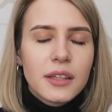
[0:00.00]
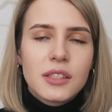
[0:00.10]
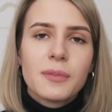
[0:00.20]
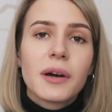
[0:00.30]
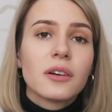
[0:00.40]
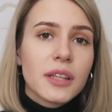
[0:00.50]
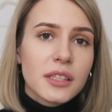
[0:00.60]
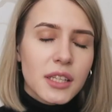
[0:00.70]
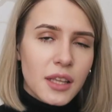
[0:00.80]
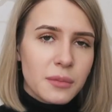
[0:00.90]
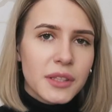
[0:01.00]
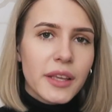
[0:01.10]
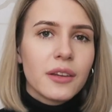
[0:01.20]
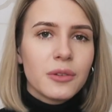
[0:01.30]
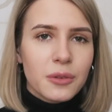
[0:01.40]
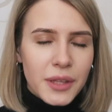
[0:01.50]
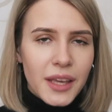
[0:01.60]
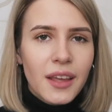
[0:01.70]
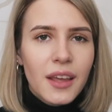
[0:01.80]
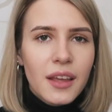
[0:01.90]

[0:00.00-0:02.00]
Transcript: 字幕なしで見ているので